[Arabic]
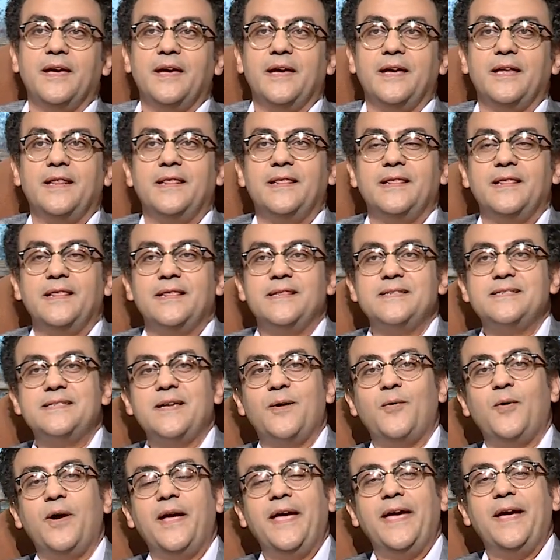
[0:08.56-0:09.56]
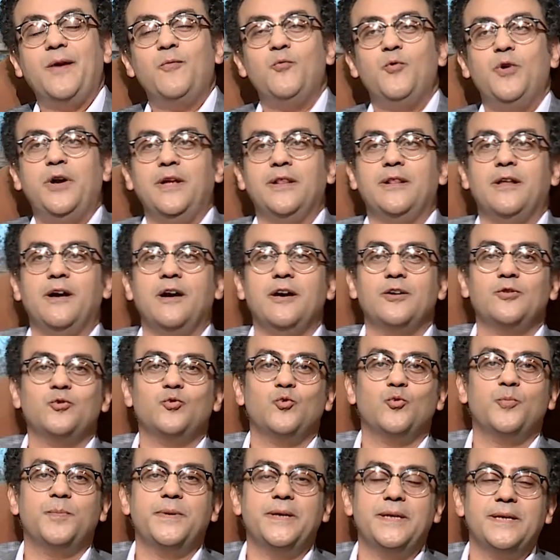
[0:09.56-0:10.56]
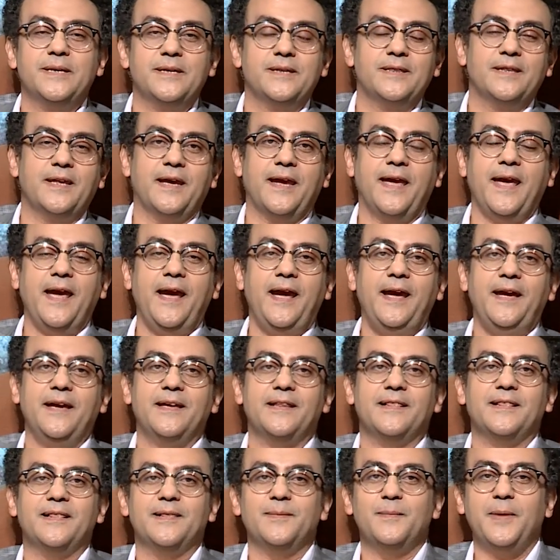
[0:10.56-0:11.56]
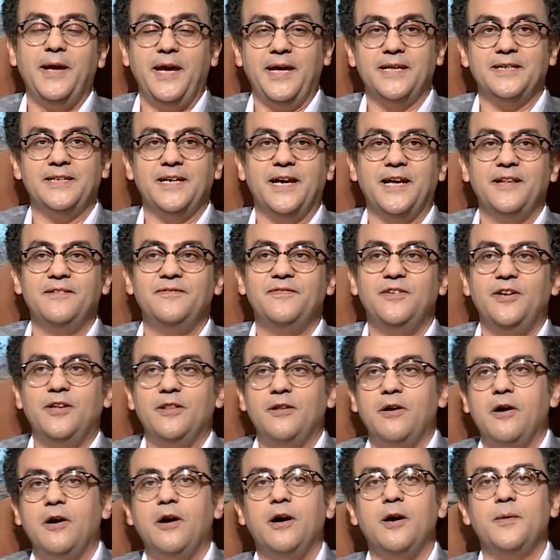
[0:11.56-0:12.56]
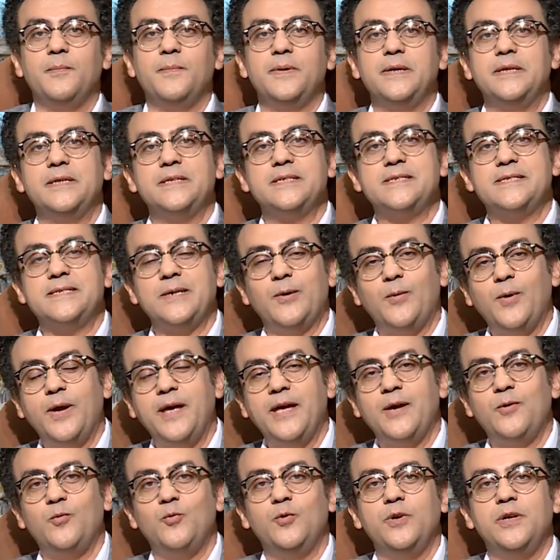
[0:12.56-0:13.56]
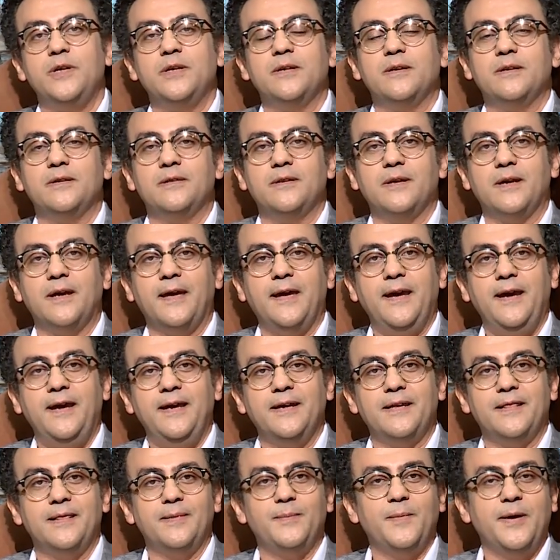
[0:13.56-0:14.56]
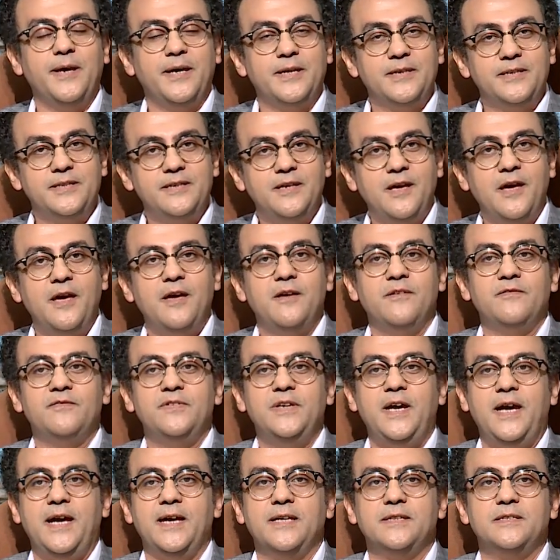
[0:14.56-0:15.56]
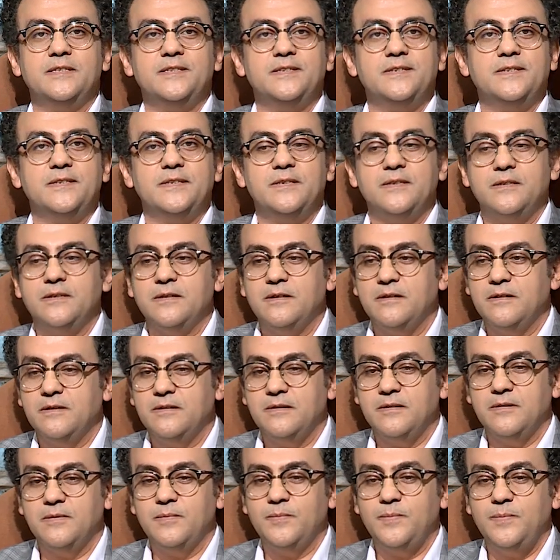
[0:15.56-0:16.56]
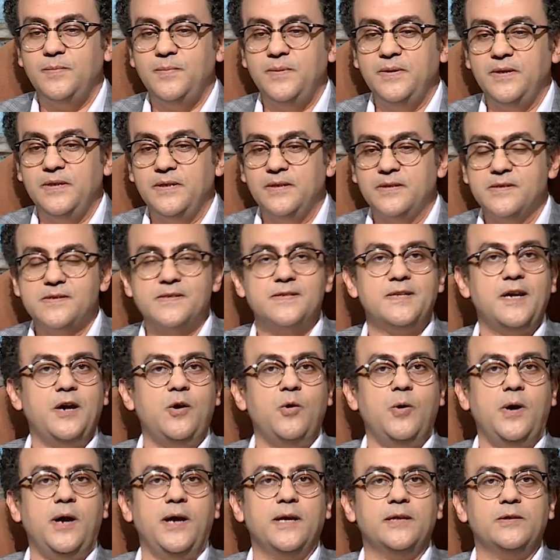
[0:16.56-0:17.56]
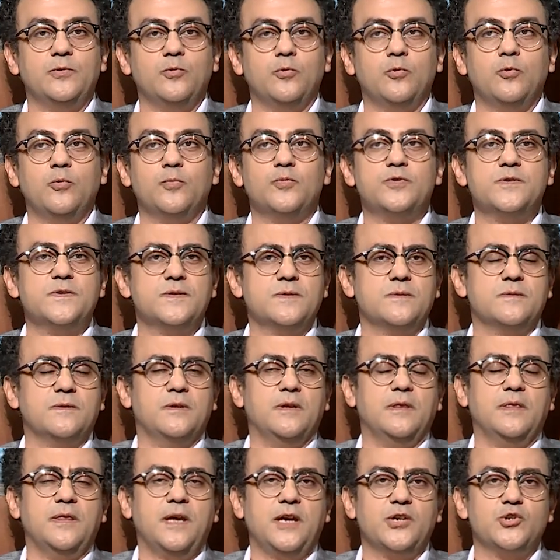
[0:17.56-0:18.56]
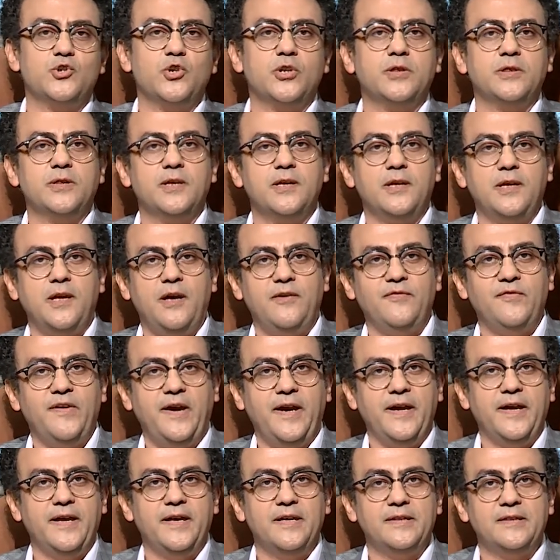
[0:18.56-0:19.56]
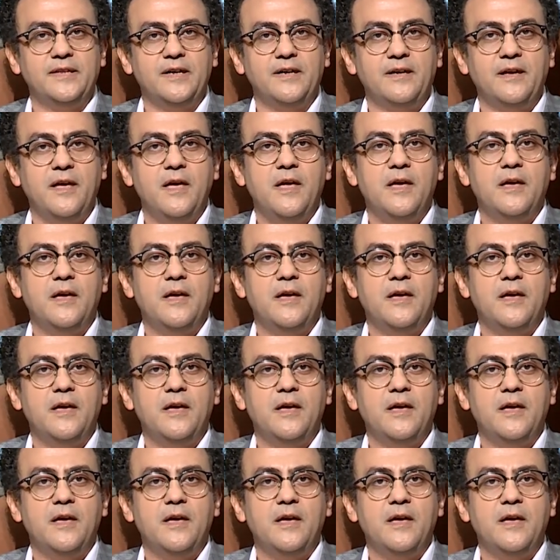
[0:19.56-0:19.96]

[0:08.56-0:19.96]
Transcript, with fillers: الزواج وعلاقته بالنجاح المهني هل في علاقة بين الزواج والنجاح المهني في حد بينصحه حد يقول له بص انت عشان تنجح في حياتك